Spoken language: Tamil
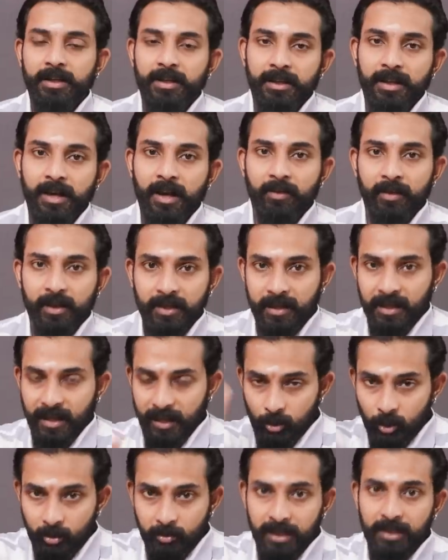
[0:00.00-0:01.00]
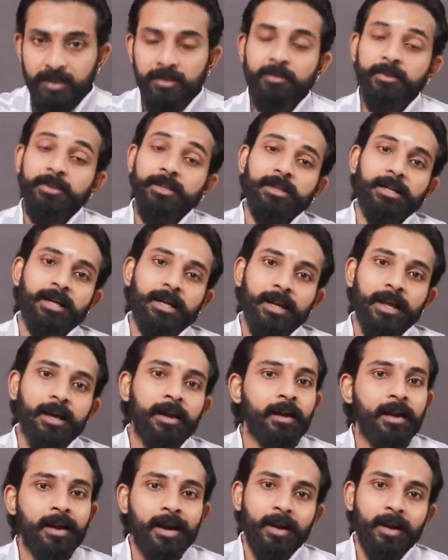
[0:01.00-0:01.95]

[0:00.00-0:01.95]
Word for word: கிடையாது அவங்க என்ன நைரோபியிலேருந்து வந்திருக்காங்களா